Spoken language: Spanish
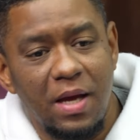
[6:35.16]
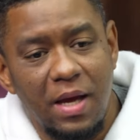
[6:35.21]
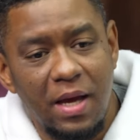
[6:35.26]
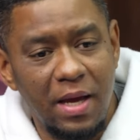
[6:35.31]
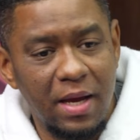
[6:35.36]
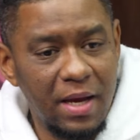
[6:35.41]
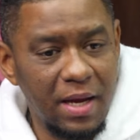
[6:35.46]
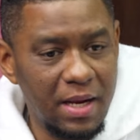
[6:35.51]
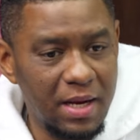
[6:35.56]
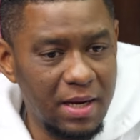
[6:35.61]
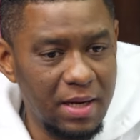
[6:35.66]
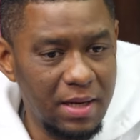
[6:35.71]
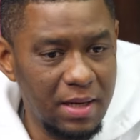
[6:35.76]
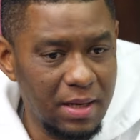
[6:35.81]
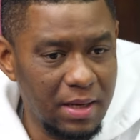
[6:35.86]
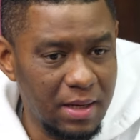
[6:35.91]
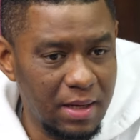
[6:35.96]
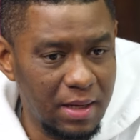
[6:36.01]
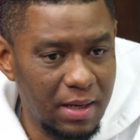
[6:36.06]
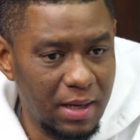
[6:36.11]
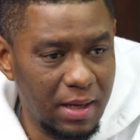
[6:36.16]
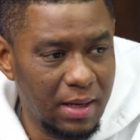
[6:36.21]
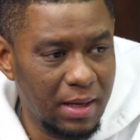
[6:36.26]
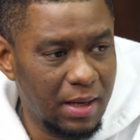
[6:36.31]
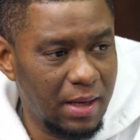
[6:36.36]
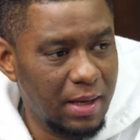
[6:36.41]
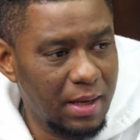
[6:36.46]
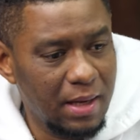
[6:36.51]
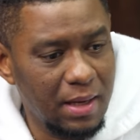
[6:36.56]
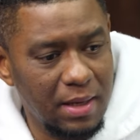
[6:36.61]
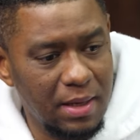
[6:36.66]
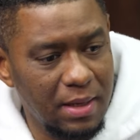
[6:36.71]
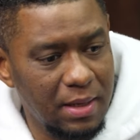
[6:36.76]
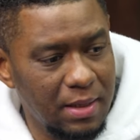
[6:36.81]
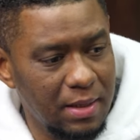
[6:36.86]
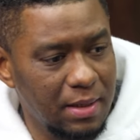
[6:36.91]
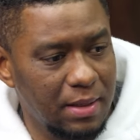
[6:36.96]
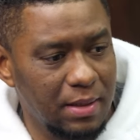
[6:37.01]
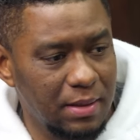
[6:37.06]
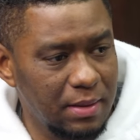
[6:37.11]
en el, en
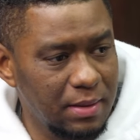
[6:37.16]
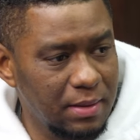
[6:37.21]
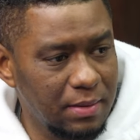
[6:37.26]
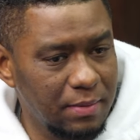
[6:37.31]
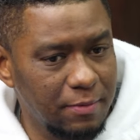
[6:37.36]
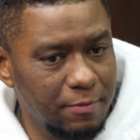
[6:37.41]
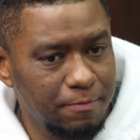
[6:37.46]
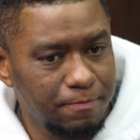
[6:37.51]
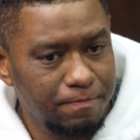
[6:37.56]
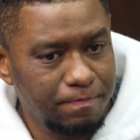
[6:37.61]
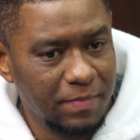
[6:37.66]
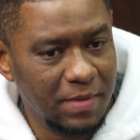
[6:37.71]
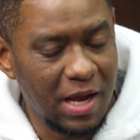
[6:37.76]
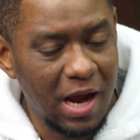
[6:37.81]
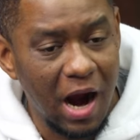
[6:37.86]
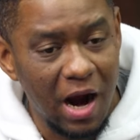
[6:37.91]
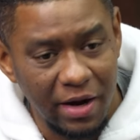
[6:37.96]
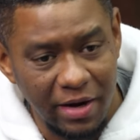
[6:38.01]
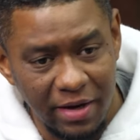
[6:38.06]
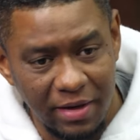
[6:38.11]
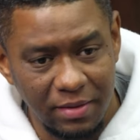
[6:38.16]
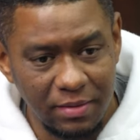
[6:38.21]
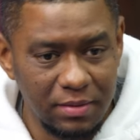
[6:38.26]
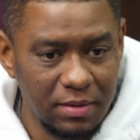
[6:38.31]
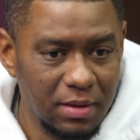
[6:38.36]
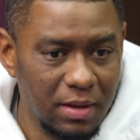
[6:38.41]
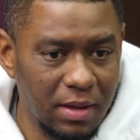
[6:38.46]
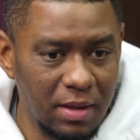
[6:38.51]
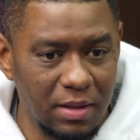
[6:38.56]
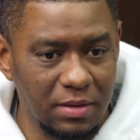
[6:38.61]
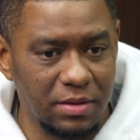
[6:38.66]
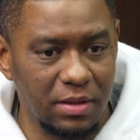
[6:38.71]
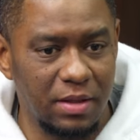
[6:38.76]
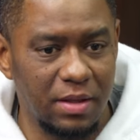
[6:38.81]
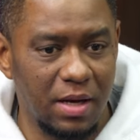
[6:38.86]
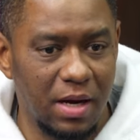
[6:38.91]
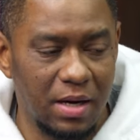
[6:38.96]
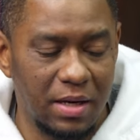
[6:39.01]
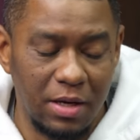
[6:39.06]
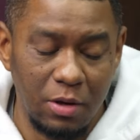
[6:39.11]
el Garden en el
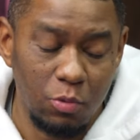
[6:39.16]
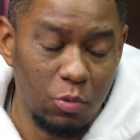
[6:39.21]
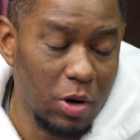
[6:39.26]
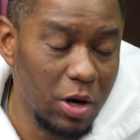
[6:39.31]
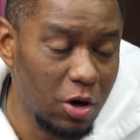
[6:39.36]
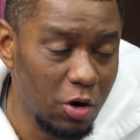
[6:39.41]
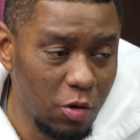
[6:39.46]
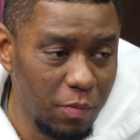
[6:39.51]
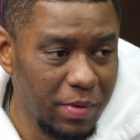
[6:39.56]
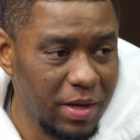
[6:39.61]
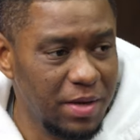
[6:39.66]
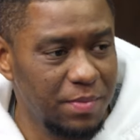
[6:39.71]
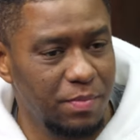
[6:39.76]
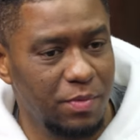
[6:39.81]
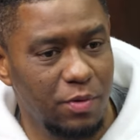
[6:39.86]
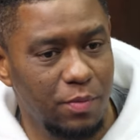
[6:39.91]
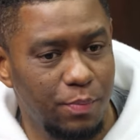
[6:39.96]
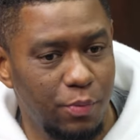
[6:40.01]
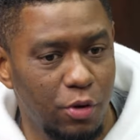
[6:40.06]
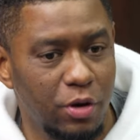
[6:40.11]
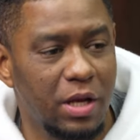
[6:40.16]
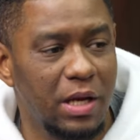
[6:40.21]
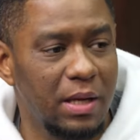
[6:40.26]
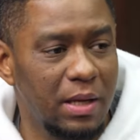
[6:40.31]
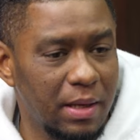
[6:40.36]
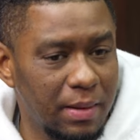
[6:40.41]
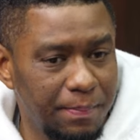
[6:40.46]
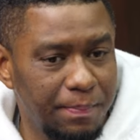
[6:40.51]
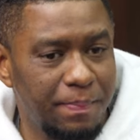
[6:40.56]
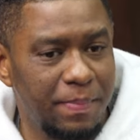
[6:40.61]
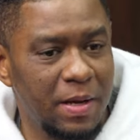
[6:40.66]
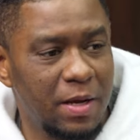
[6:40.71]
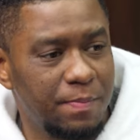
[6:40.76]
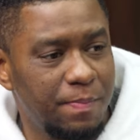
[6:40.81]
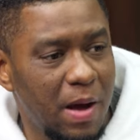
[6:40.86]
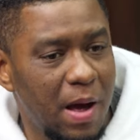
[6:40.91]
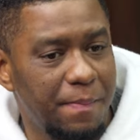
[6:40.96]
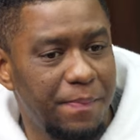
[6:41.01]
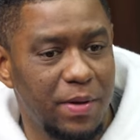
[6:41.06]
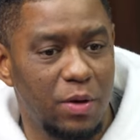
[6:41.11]
TD Garden. No es lo mismo. Porque Big
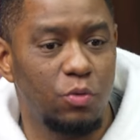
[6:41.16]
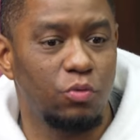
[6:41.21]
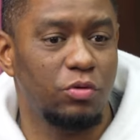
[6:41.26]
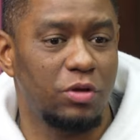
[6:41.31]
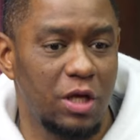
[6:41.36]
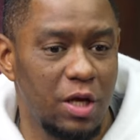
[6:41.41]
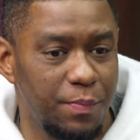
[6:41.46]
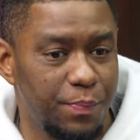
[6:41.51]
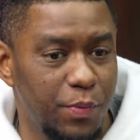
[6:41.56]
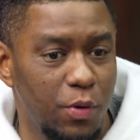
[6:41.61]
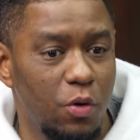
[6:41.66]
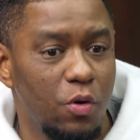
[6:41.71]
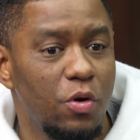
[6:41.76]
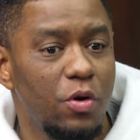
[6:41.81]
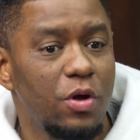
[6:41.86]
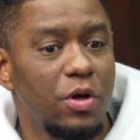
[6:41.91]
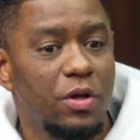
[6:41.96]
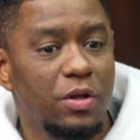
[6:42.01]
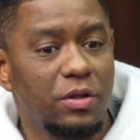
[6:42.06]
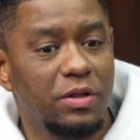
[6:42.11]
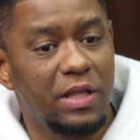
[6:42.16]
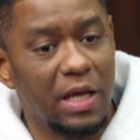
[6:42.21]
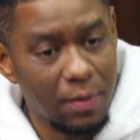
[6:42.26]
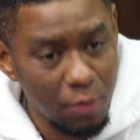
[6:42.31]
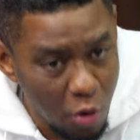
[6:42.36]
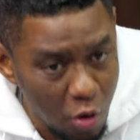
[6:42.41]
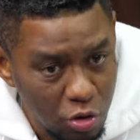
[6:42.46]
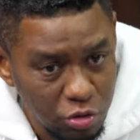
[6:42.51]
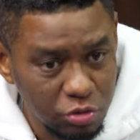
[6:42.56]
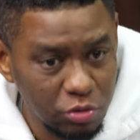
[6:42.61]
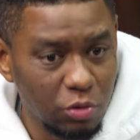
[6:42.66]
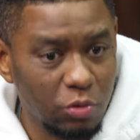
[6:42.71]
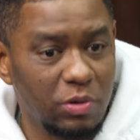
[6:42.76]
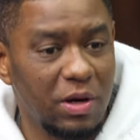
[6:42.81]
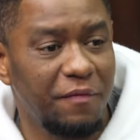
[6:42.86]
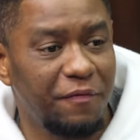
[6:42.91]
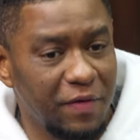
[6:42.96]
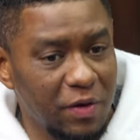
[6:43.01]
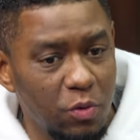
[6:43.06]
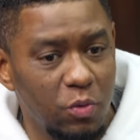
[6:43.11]
Papi es un tipo de Boston,
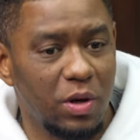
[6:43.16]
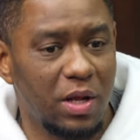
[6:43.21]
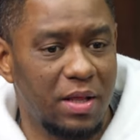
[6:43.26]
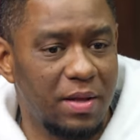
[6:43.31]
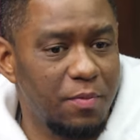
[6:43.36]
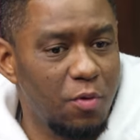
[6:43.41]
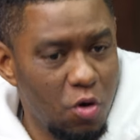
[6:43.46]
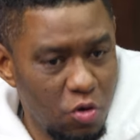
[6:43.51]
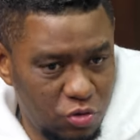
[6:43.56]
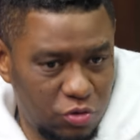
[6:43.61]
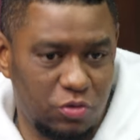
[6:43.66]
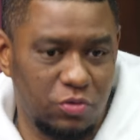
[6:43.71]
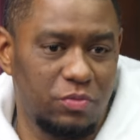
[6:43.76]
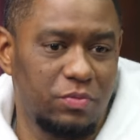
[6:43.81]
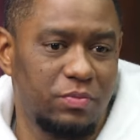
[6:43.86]
una figura de Boston.